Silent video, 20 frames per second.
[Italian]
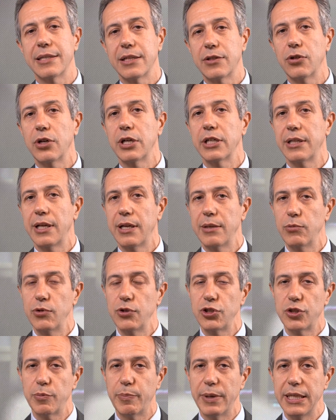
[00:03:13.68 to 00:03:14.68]
settore delle
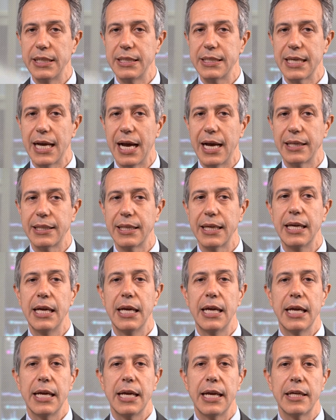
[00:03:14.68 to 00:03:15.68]

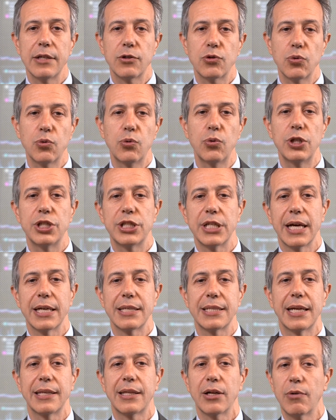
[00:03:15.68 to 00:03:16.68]
municipalizzate su cui c'era
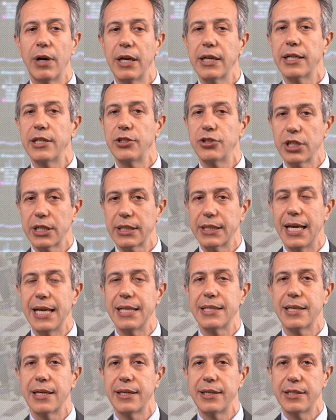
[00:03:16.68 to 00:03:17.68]
stata qualche
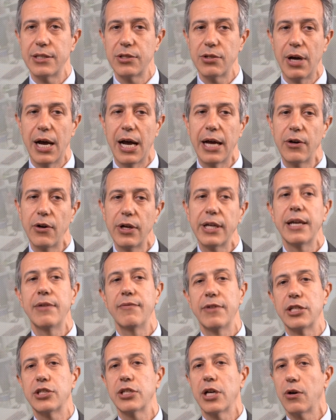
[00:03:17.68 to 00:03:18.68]
incertezza inizio anno e che
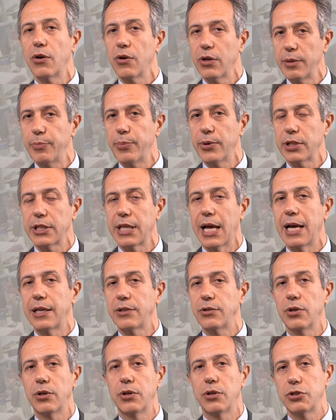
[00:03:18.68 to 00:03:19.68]
invece hanno
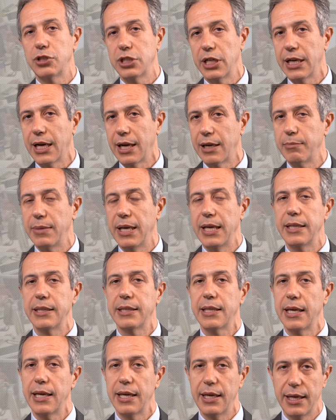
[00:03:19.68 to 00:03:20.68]
riportato
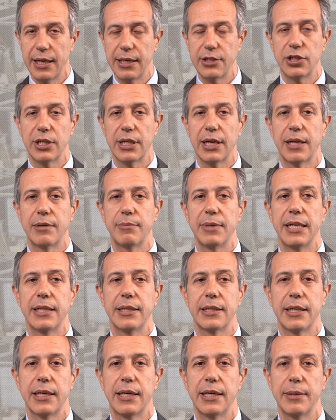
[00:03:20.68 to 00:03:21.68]
generalmente,
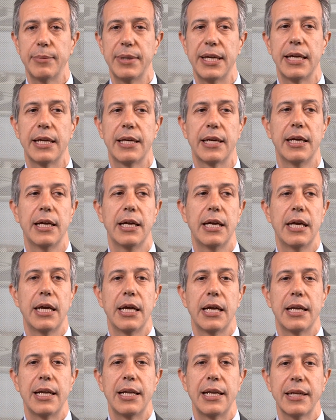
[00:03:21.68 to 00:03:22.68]
generalmente bene.
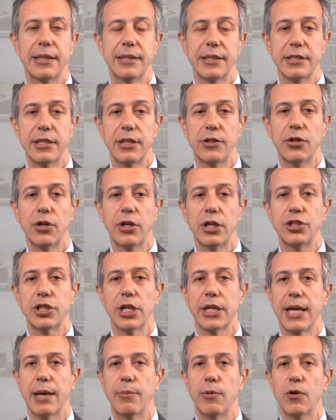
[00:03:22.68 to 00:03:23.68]
Negli altri settori
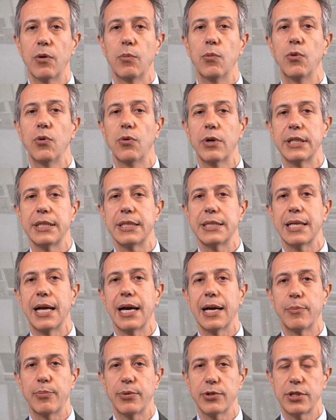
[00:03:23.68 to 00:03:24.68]
cerchiamo comunque di
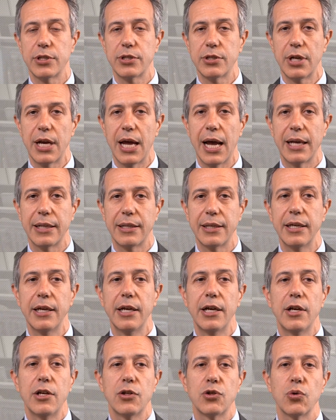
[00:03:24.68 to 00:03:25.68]
stare posizionati
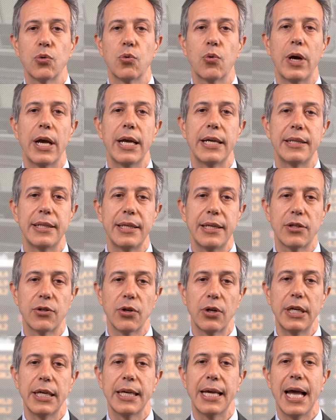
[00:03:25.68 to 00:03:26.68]
su quei
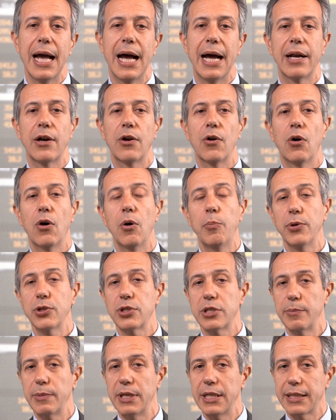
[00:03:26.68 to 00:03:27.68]
titoli che hanno o
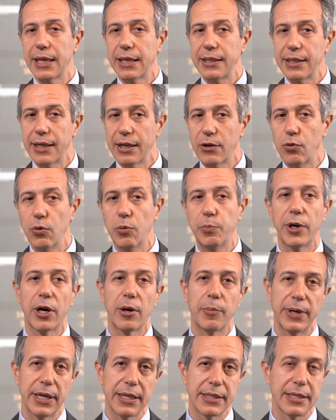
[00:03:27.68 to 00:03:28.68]
possibilità di
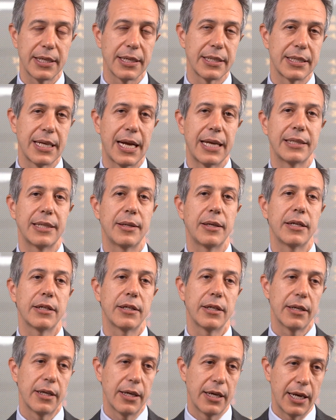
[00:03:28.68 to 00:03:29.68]
recupero per essere
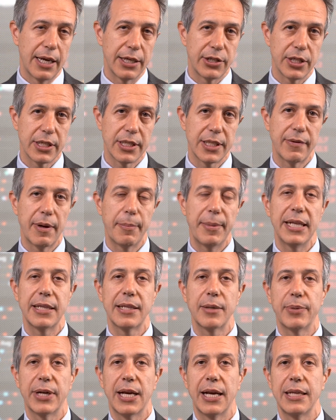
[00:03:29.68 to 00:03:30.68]
stati
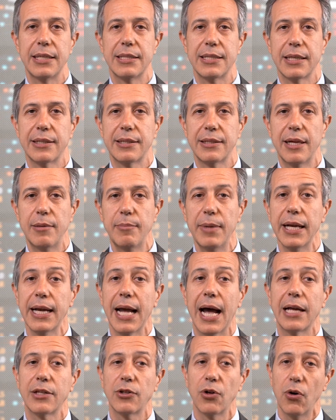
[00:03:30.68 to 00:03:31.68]
eccessivamente penalizzati dal
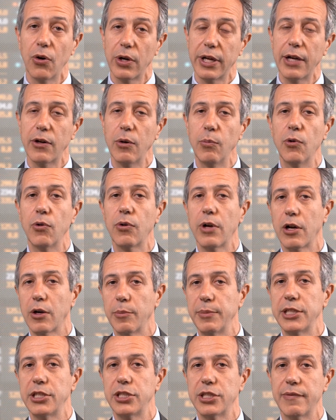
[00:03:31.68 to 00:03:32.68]
mercato o che comunque,
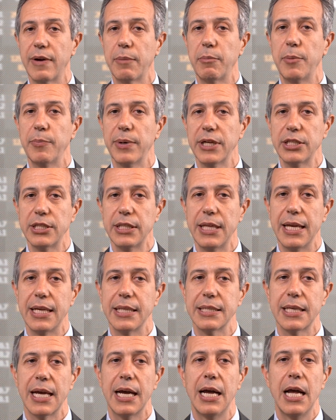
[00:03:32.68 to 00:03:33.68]
come dicevamo in
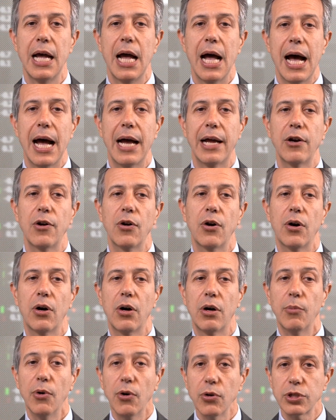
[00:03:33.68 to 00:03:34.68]
precedenza,
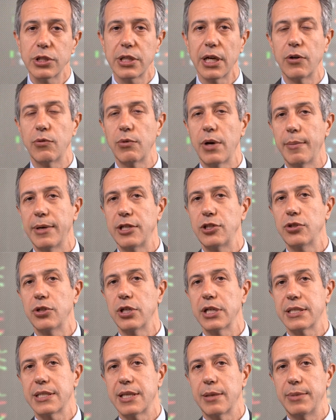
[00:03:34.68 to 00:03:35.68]
hanno, mostrano una
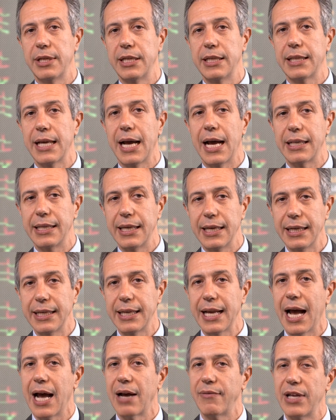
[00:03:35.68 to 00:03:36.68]
maggiore stabilità dei
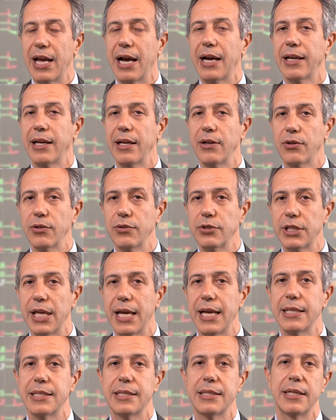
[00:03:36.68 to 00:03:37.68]
ricavi anche in
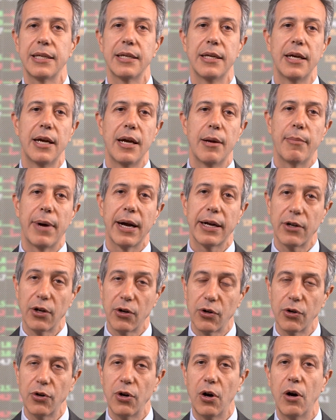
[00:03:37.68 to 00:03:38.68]
contesti
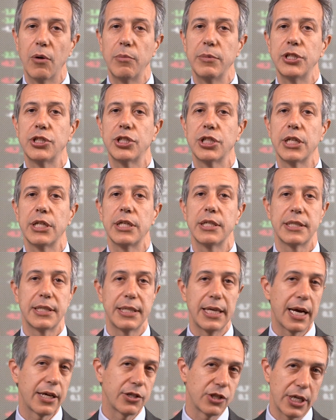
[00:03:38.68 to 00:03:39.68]
macroeconomici
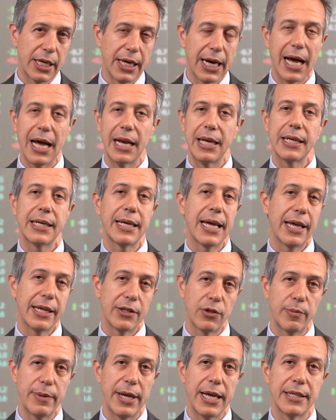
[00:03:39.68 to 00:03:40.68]
sia generali che
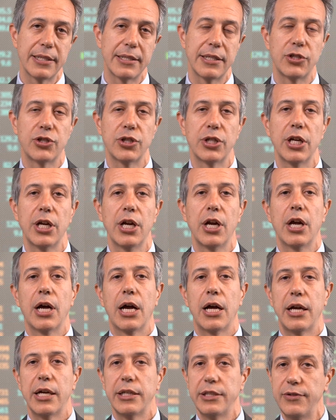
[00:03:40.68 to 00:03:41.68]
domestici
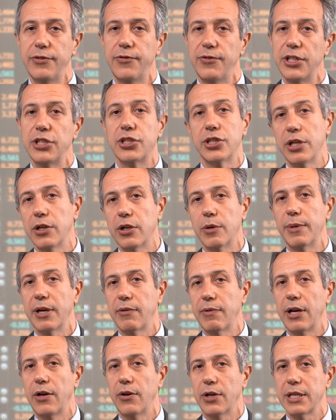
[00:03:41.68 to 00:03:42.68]
eh, difficili come
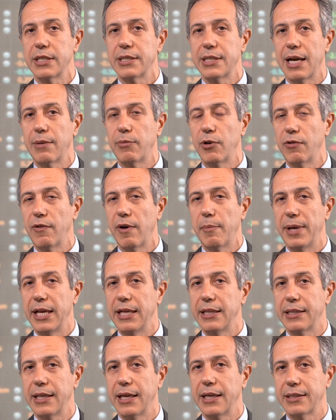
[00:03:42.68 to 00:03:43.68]
quello che stiamo
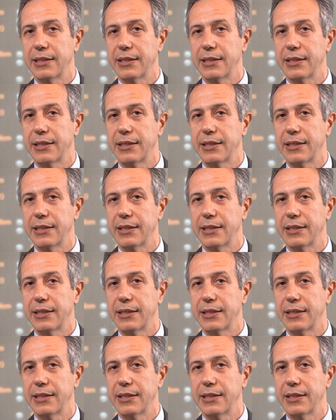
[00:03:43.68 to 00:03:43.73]
nuovamente